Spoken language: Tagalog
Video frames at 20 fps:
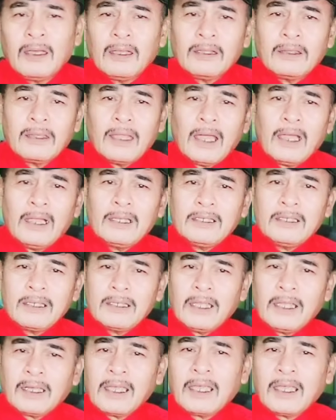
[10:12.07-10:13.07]
Dahil
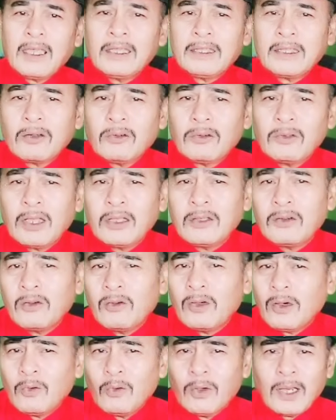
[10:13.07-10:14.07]
dyan nakikita ko na yung
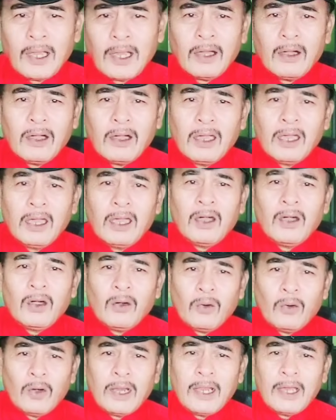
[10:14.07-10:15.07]
wala,
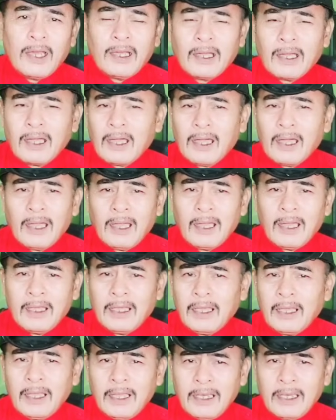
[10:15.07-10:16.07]
walang
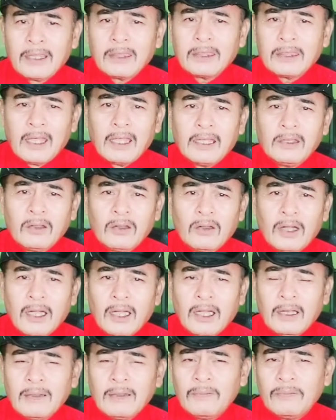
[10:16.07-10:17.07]
kahihinatnan yung
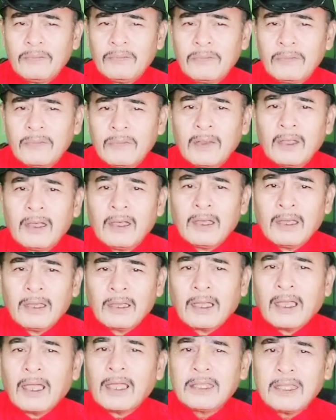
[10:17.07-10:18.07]
uh,
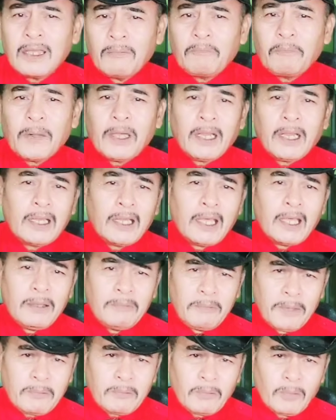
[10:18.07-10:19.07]
ganyang
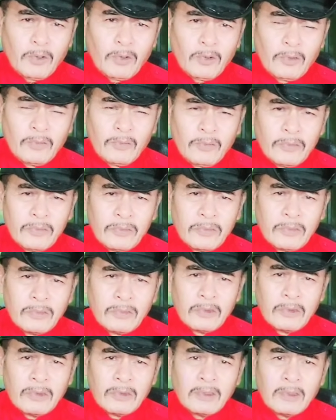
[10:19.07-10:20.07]
pananahimik mo.
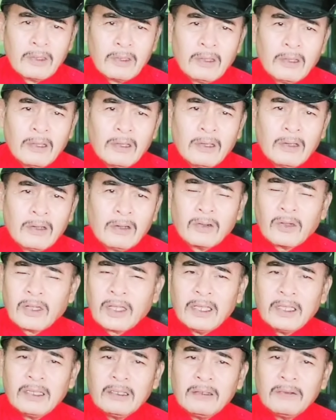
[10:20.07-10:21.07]

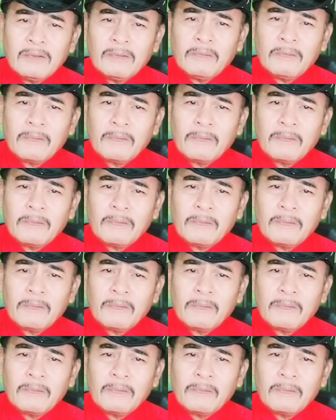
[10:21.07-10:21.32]
Okay?